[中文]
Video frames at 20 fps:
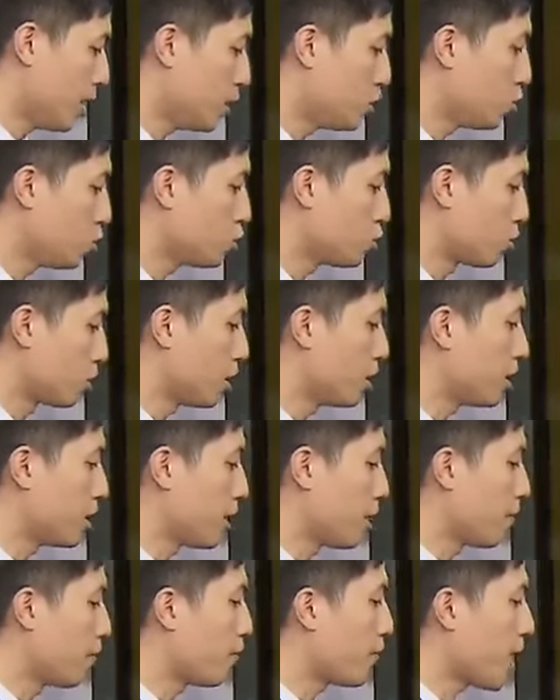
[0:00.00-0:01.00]
1992
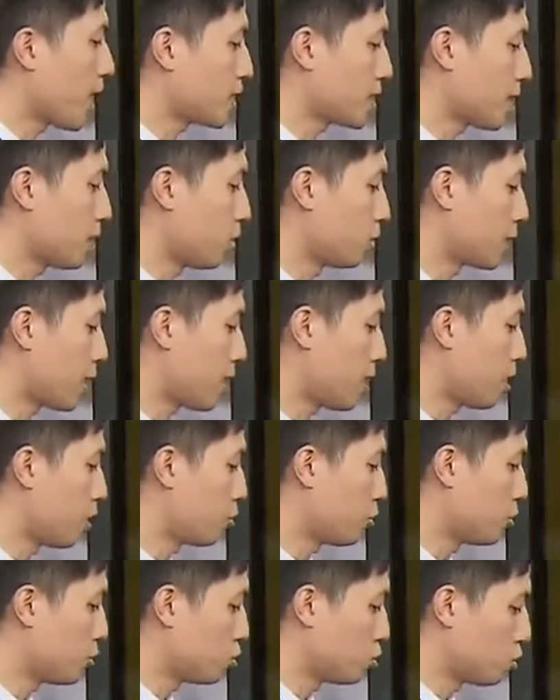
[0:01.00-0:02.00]
年巴塞隆纳奥运，